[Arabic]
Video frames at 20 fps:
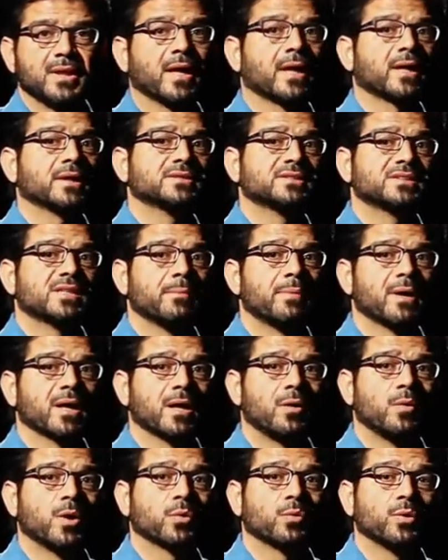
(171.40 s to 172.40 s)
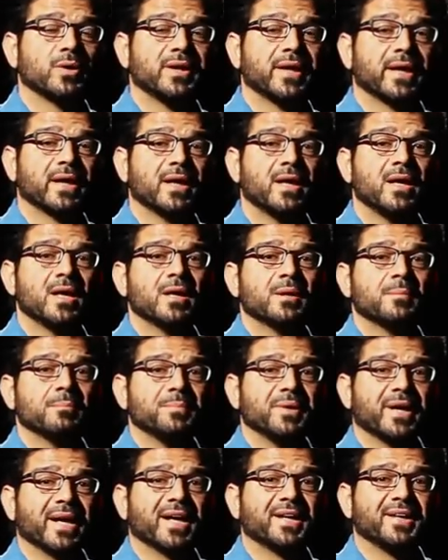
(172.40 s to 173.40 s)
لقد سبق وقلنا
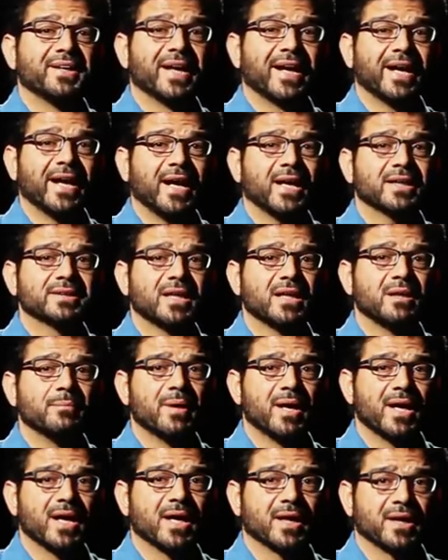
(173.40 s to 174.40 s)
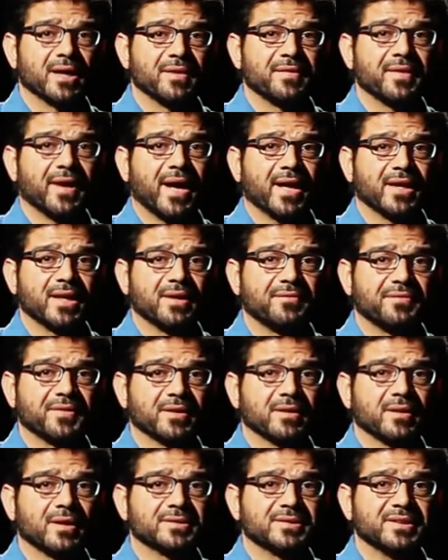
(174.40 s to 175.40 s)
بان احد الماخذ على
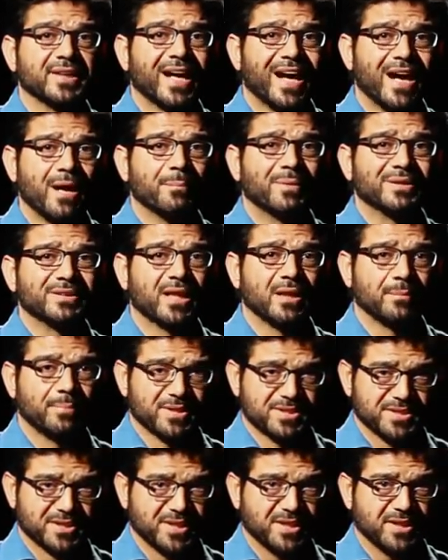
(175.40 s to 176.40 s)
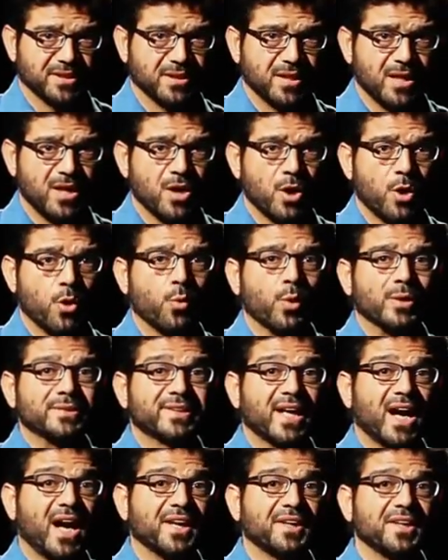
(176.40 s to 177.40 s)
فرقه احمد البصري هو
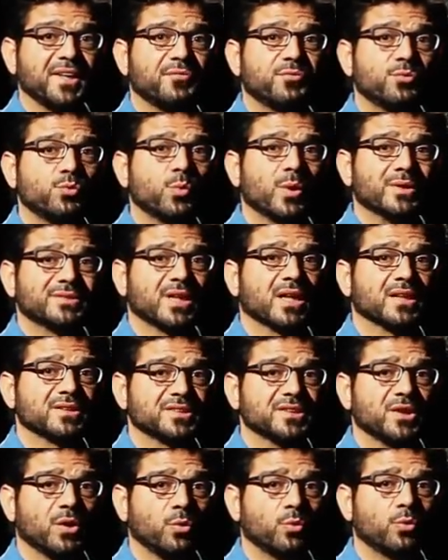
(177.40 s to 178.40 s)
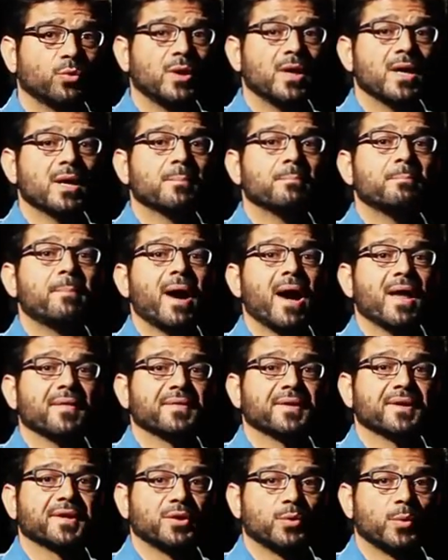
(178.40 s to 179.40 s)
تحريف وتقطيع
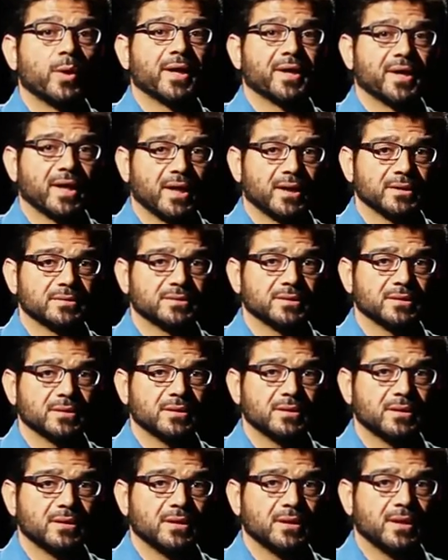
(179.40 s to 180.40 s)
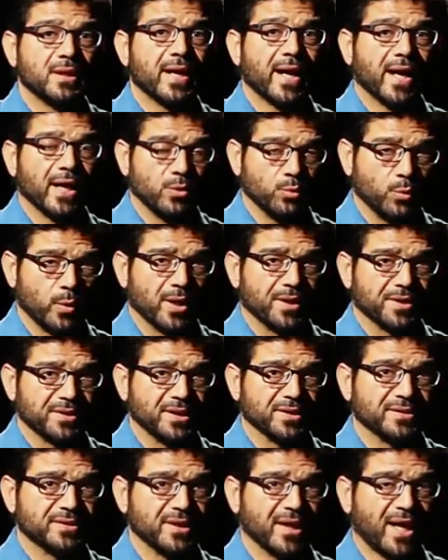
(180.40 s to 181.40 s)
بعض الروايات
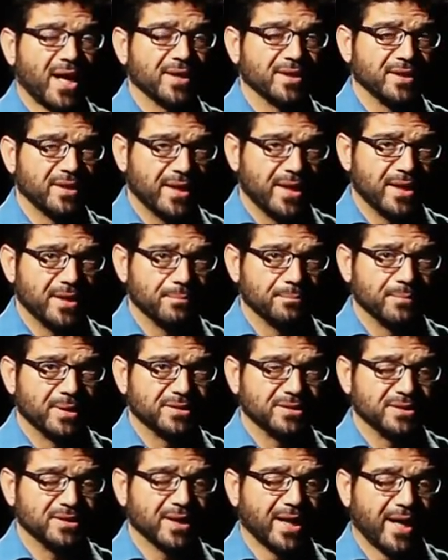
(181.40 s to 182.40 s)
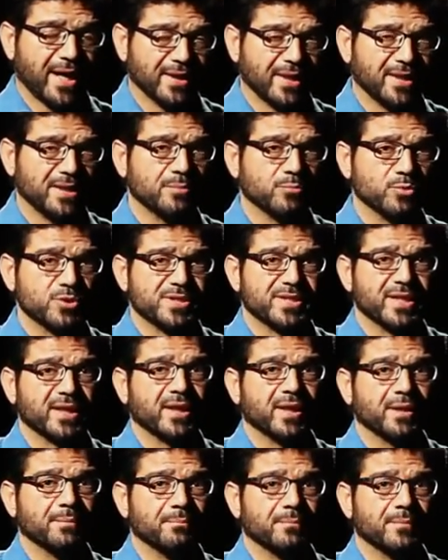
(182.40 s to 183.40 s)
الوارده عن الائمه عليهم
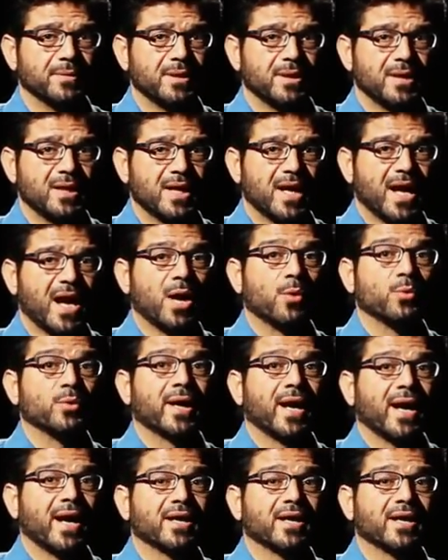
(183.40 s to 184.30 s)
السلام حول